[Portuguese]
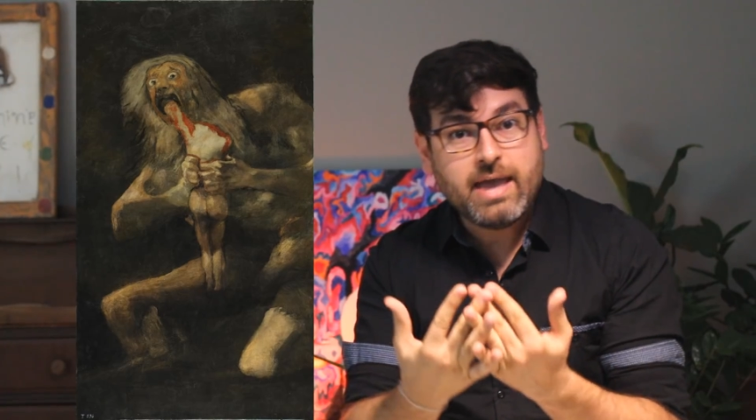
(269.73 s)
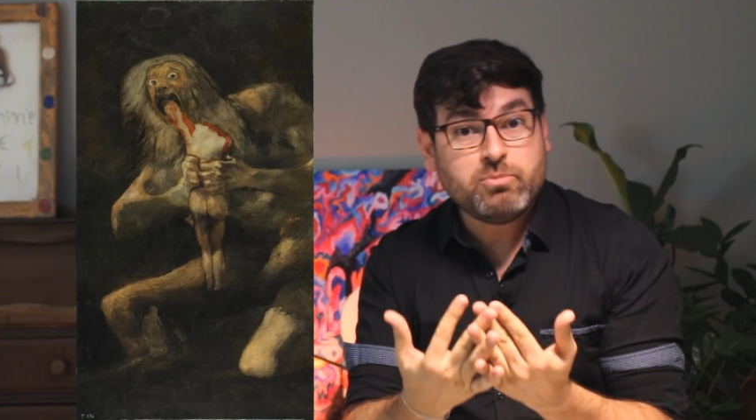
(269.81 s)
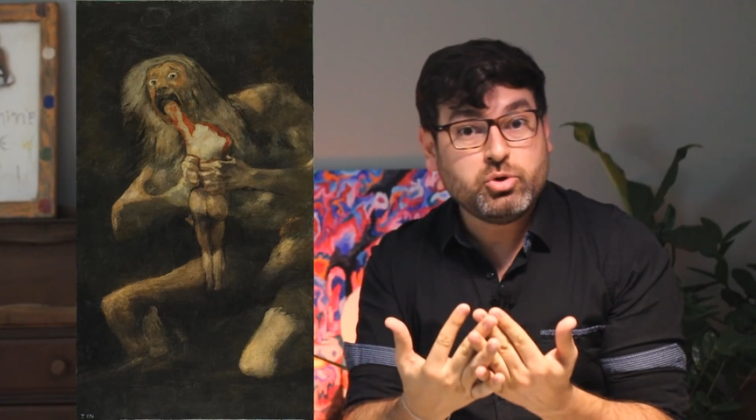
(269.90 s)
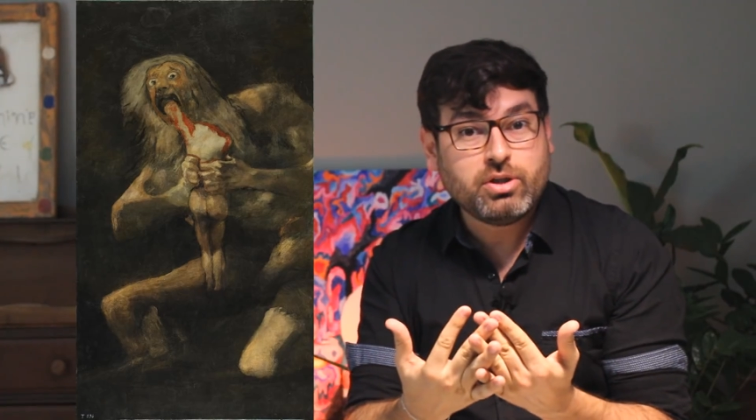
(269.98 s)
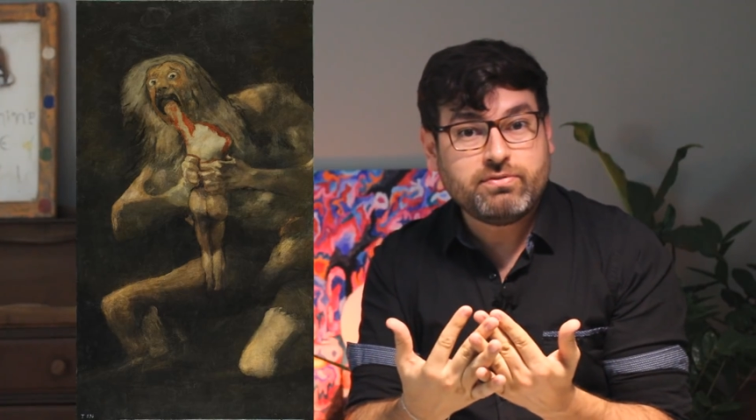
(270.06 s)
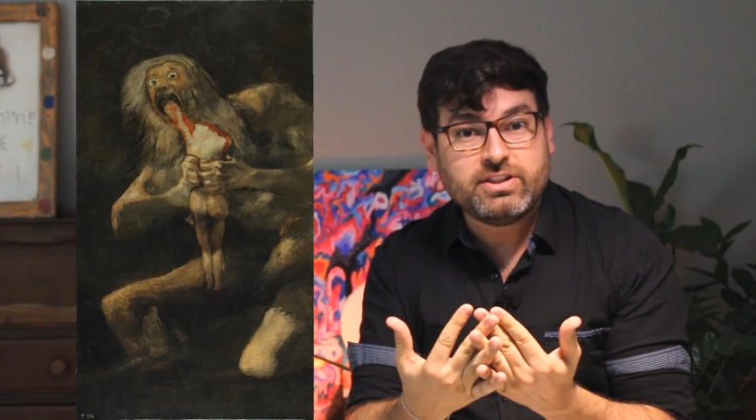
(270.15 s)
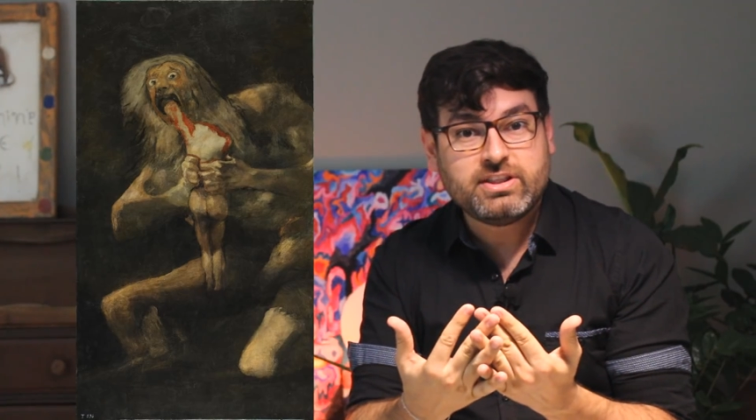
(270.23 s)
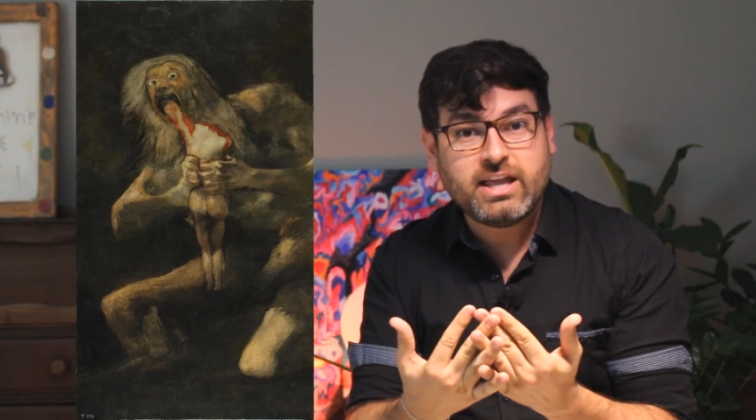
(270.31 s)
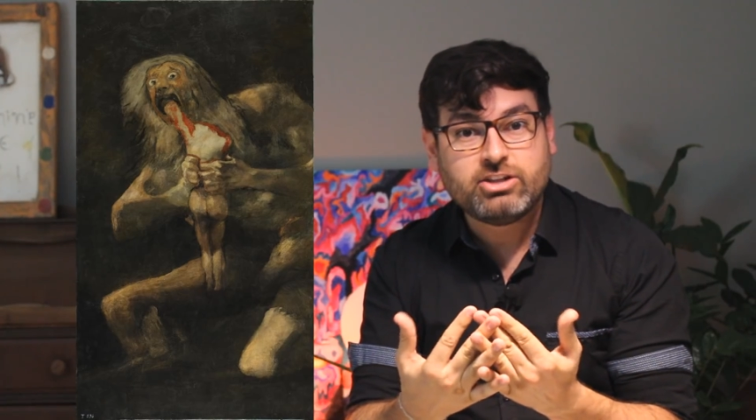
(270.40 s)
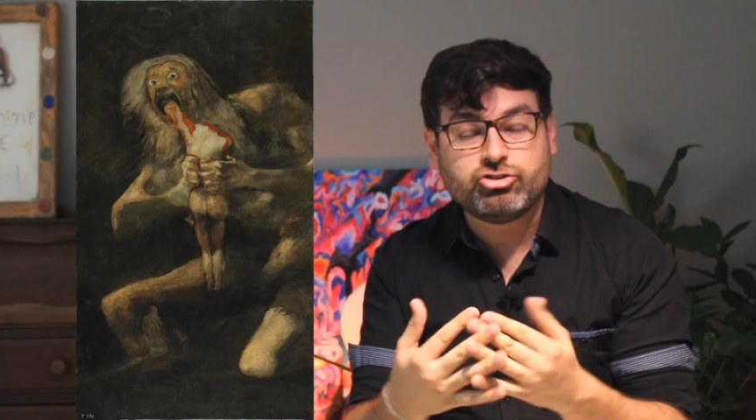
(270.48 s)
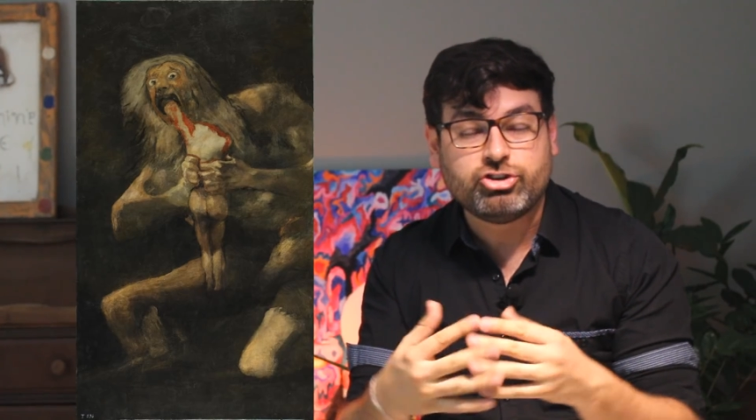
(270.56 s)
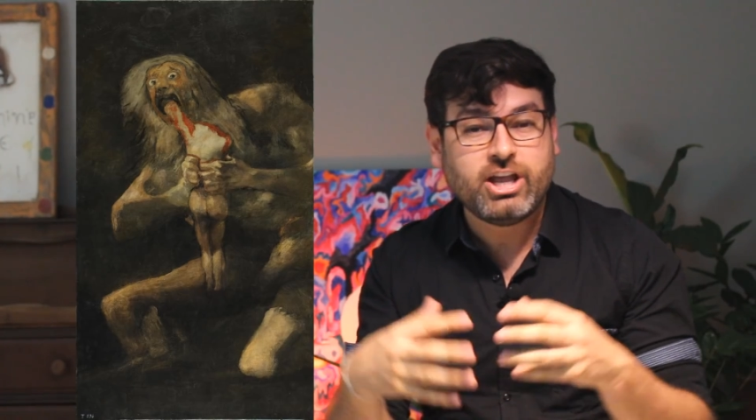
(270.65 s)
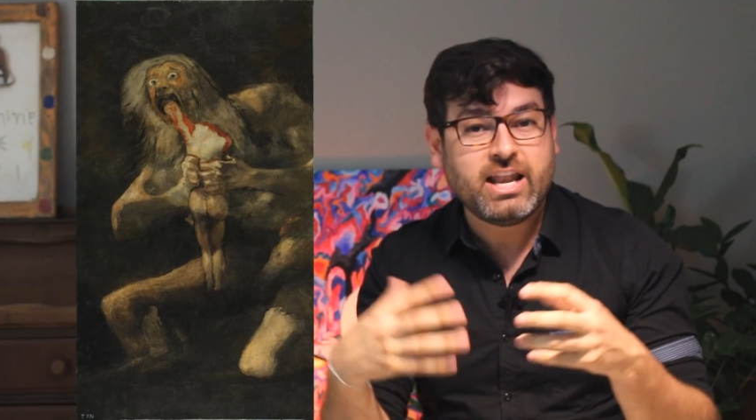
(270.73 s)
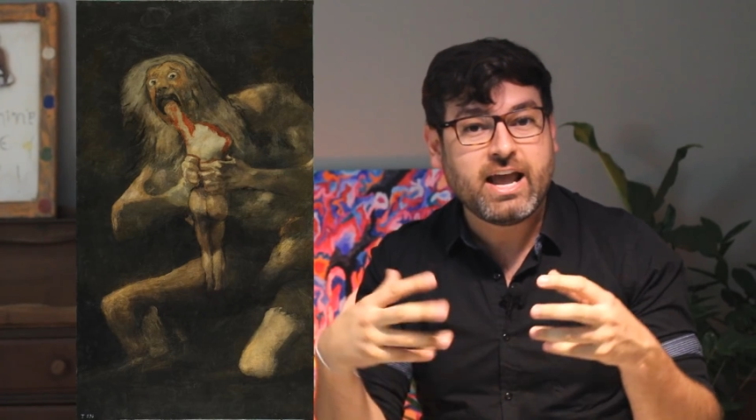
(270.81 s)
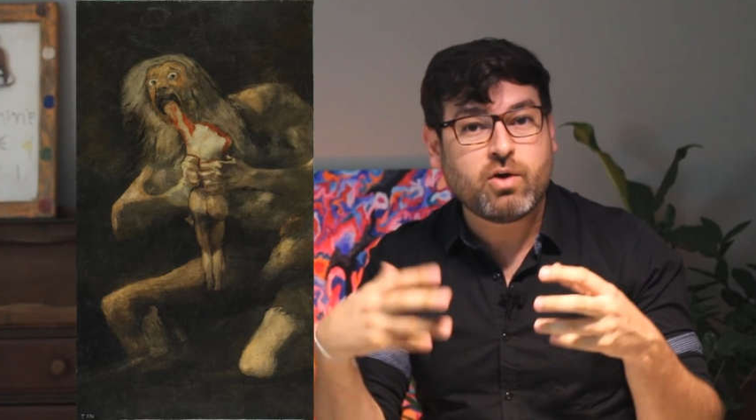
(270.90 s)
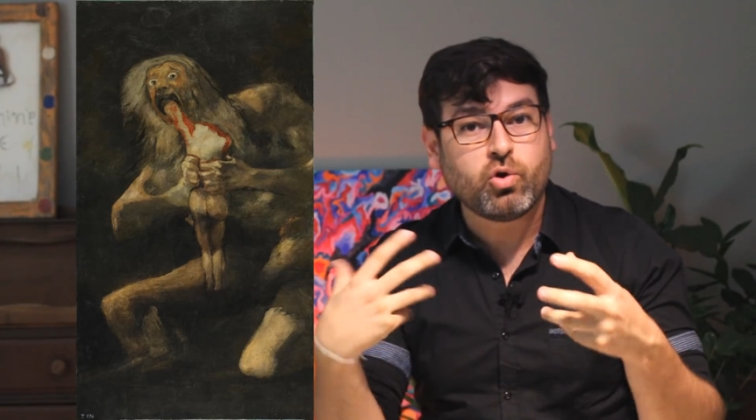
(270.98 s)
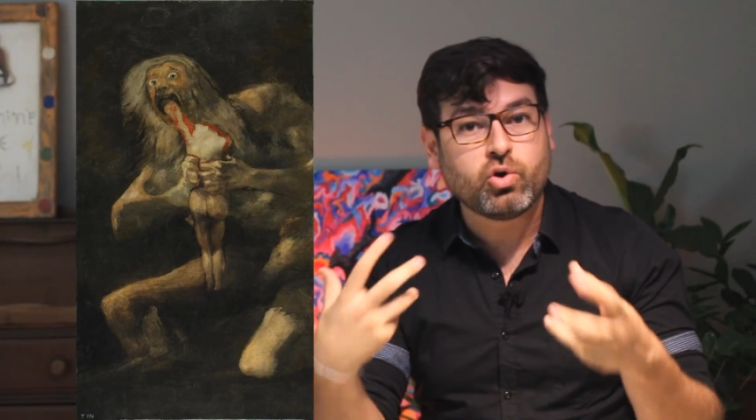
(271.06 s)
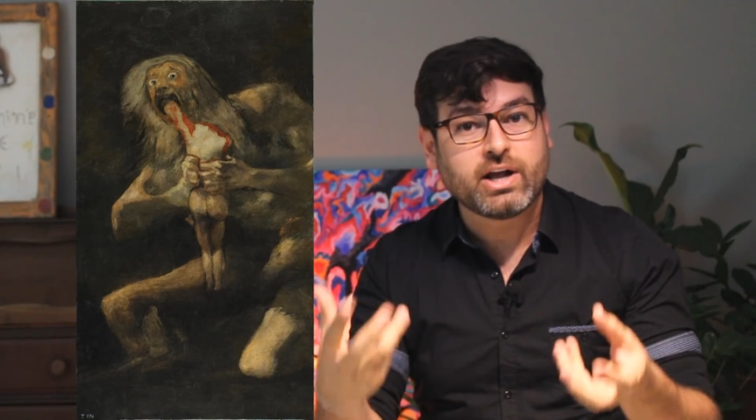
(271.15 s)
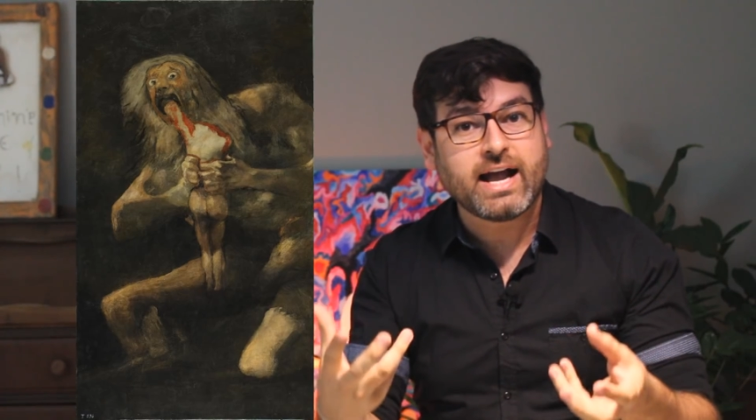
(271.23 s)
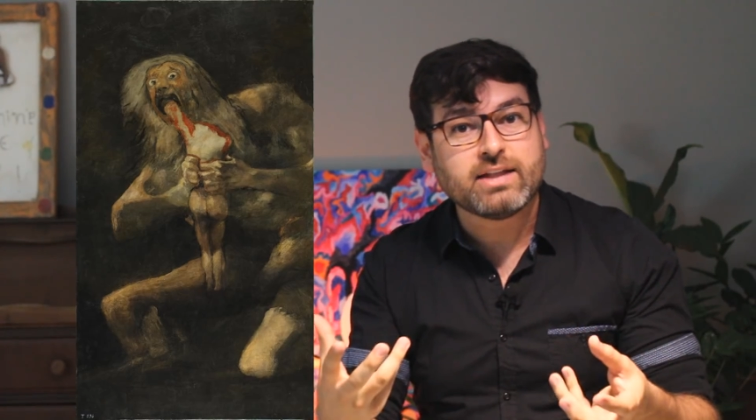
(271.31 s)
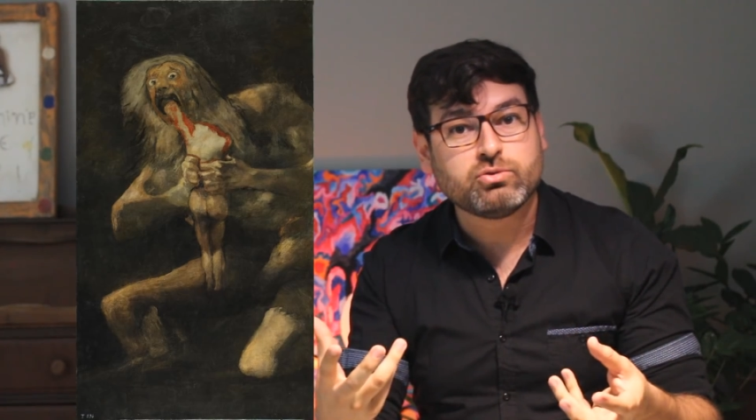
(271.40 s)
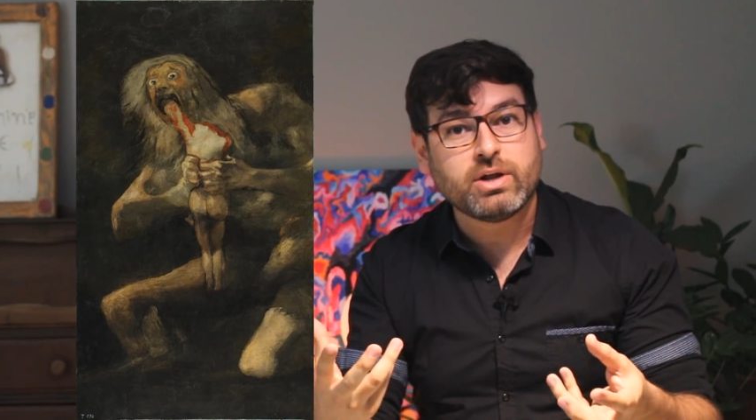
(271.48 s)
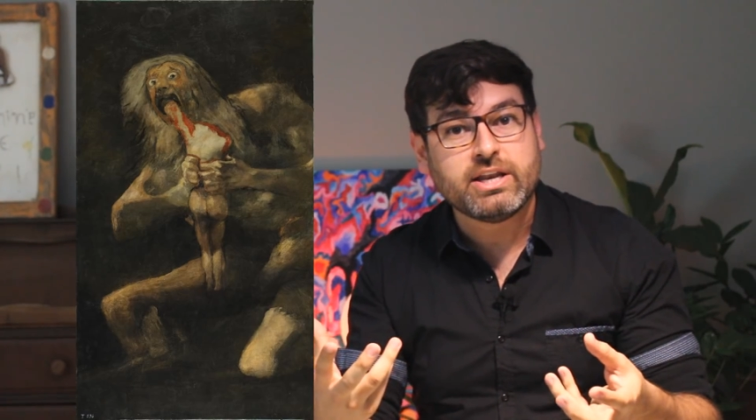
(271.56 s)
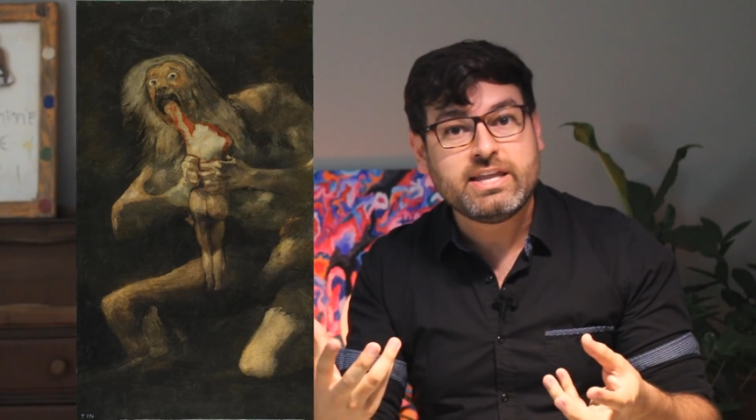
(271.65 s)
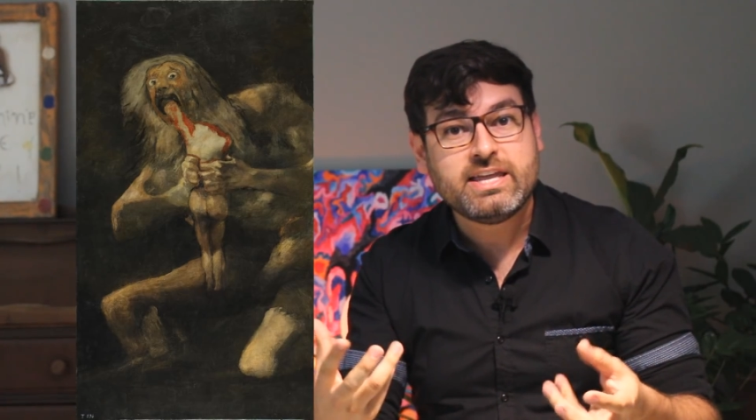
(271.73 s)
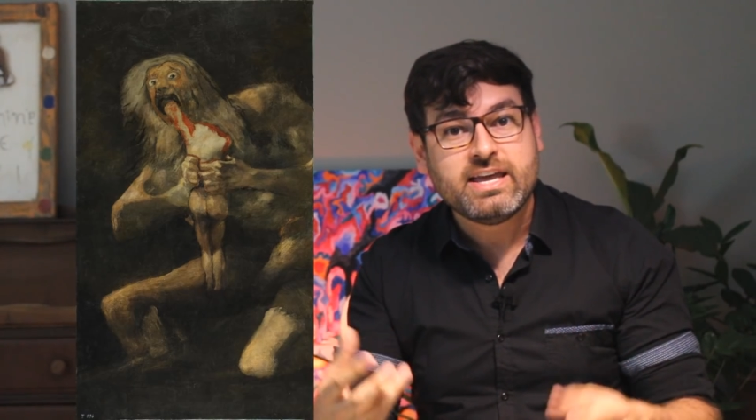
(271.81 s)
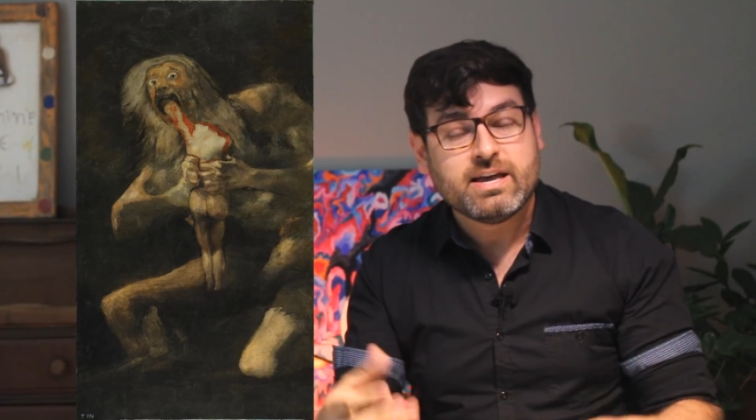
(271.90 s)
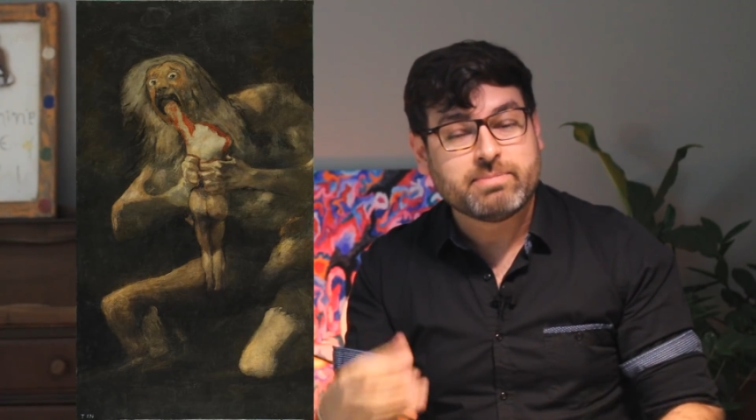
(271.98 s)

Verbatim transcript: é muito evidente e ele é colocado ali